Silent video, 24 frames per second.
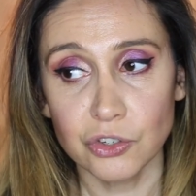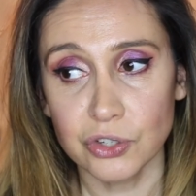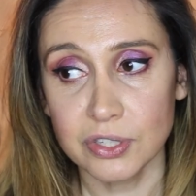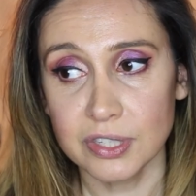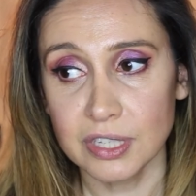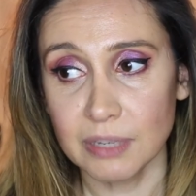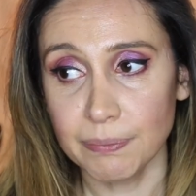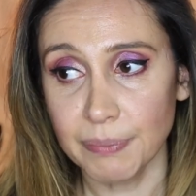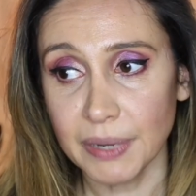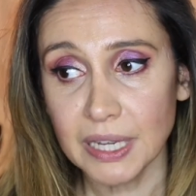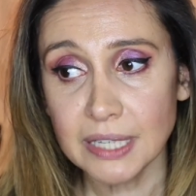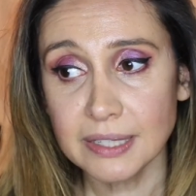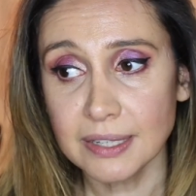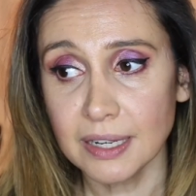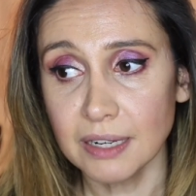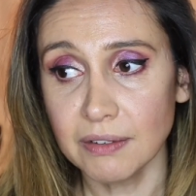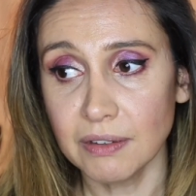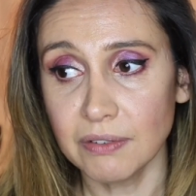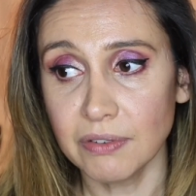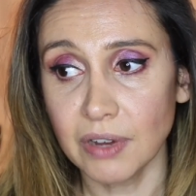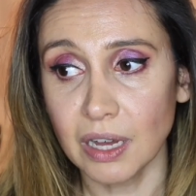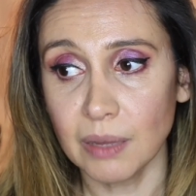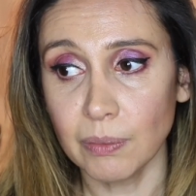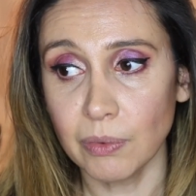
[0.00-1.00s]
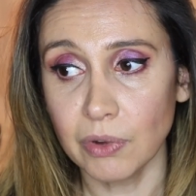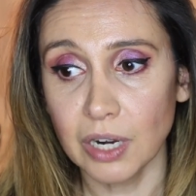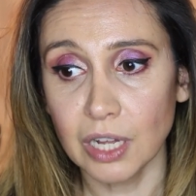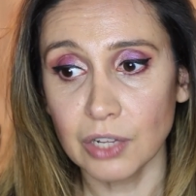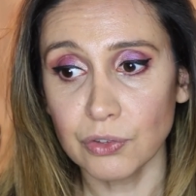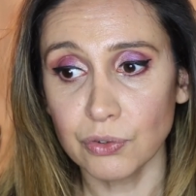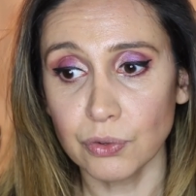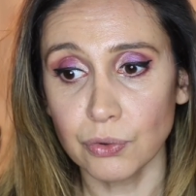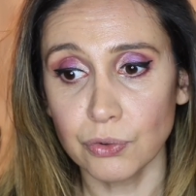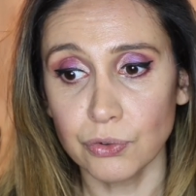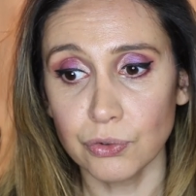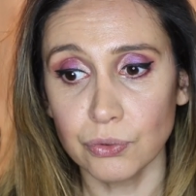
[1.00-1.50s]
Je ne sais pas si elle avait vraiment
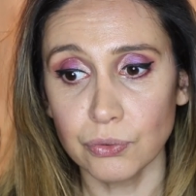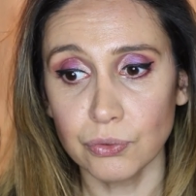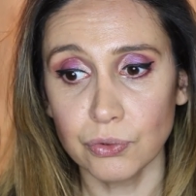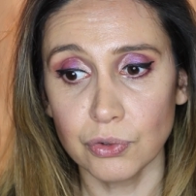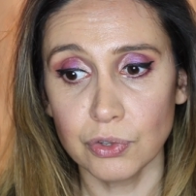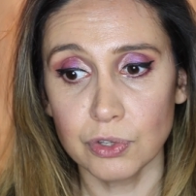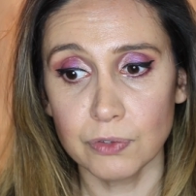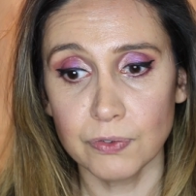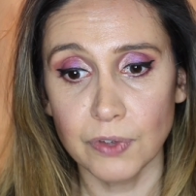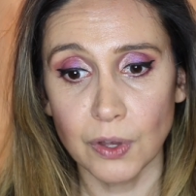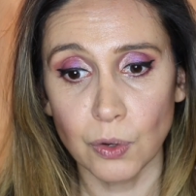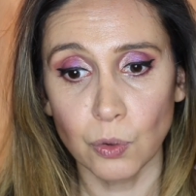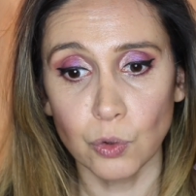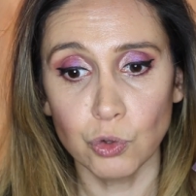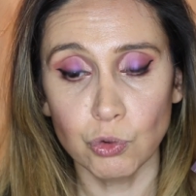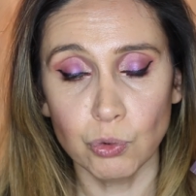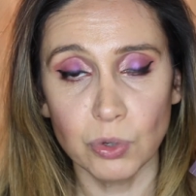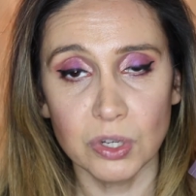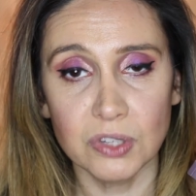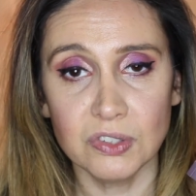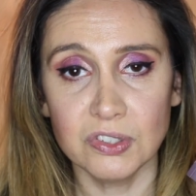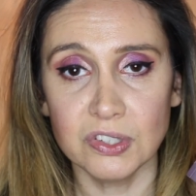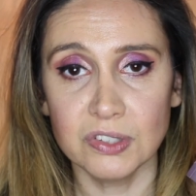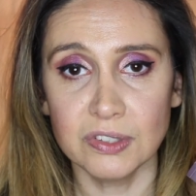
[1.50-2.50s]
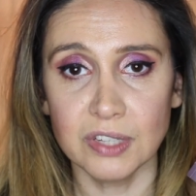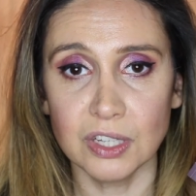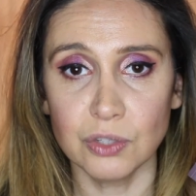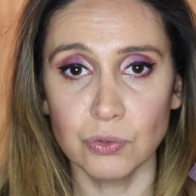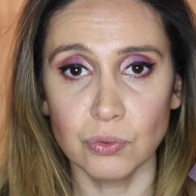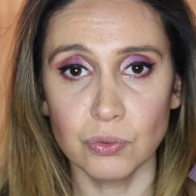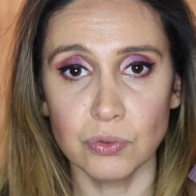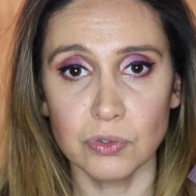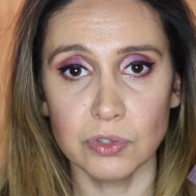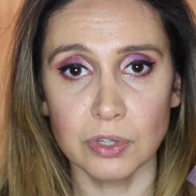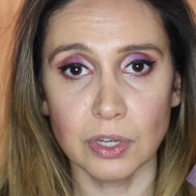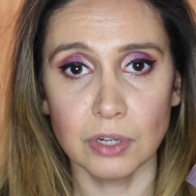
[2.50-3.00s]
l'intention de se faire auto-éditer
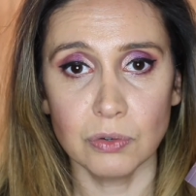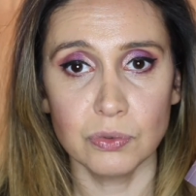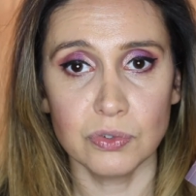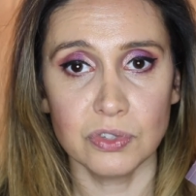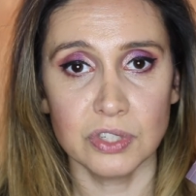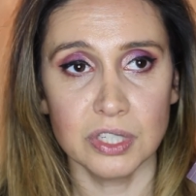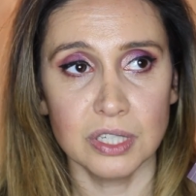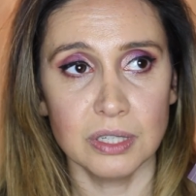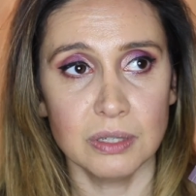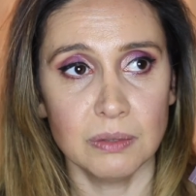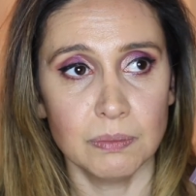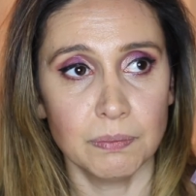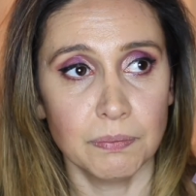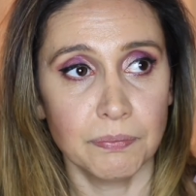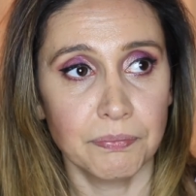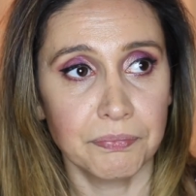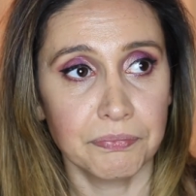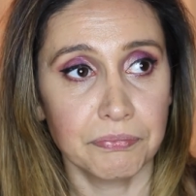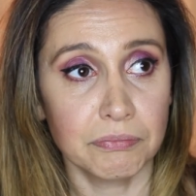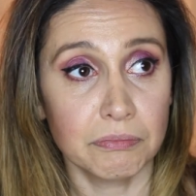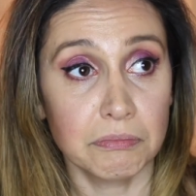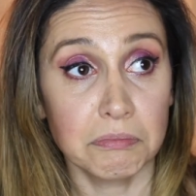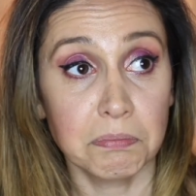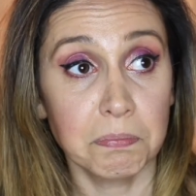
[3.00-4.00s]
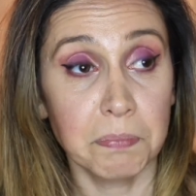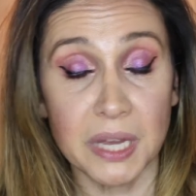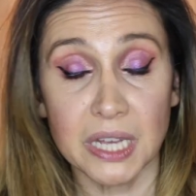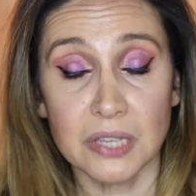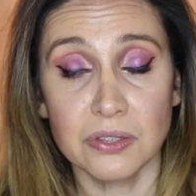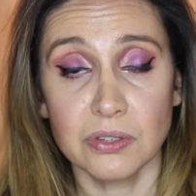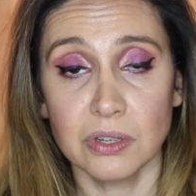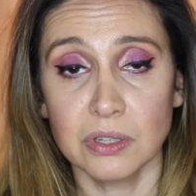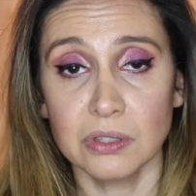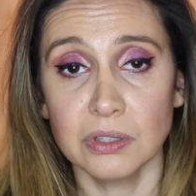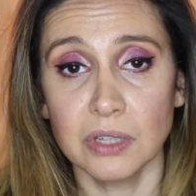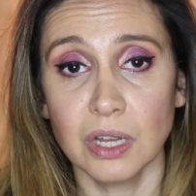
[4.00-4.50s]
toute seule ou si
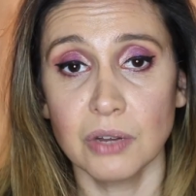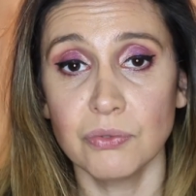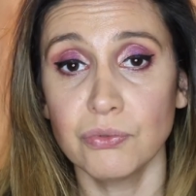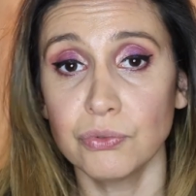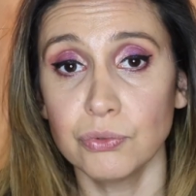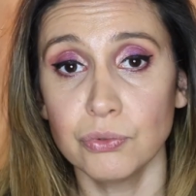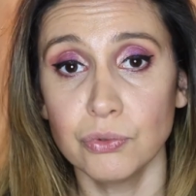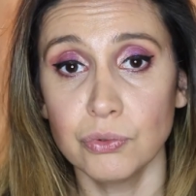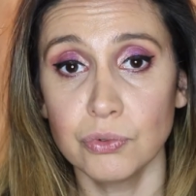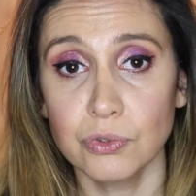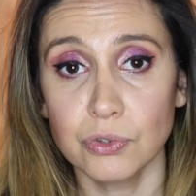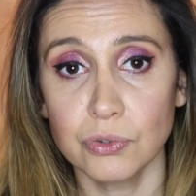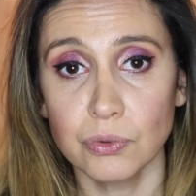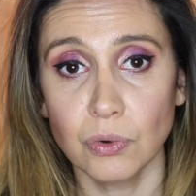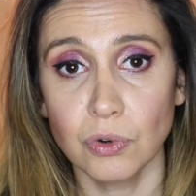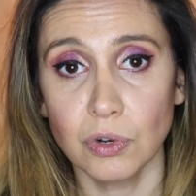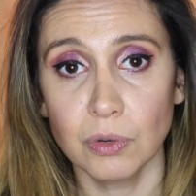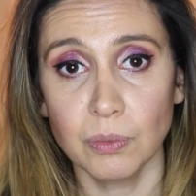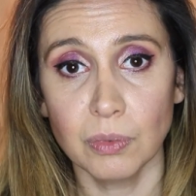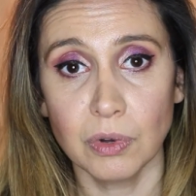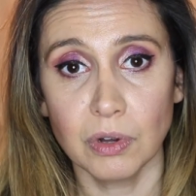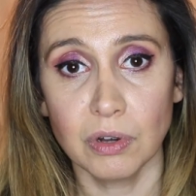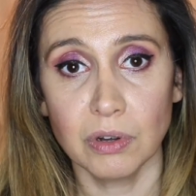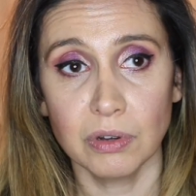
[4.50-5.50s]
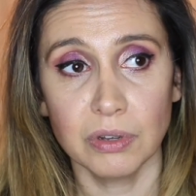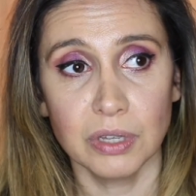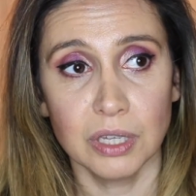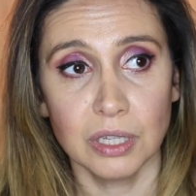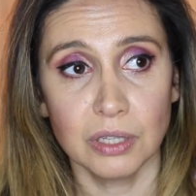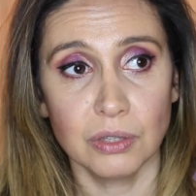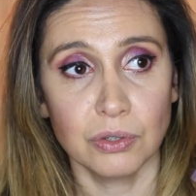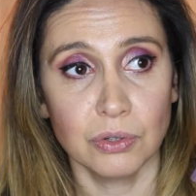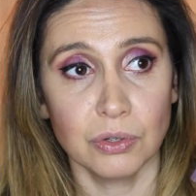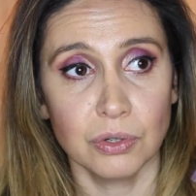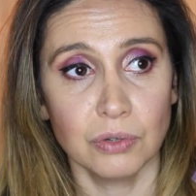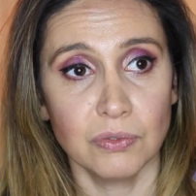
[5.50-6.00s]
personne n'a voulu de son roman
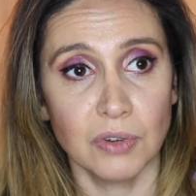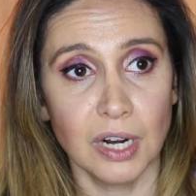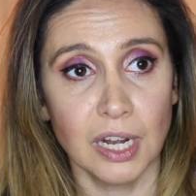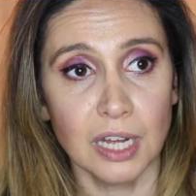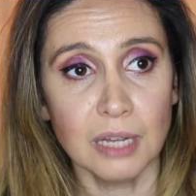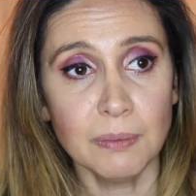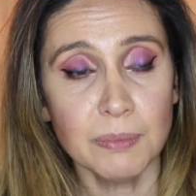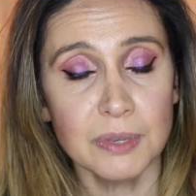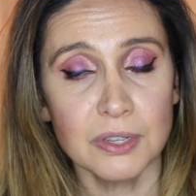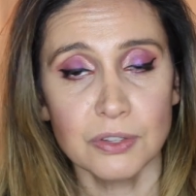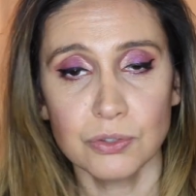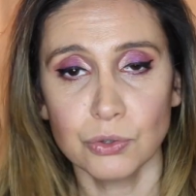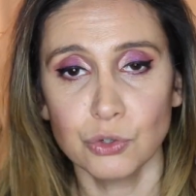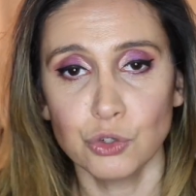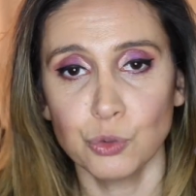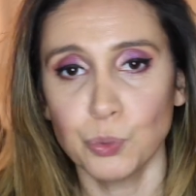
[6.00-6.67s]
et que voilà, parce que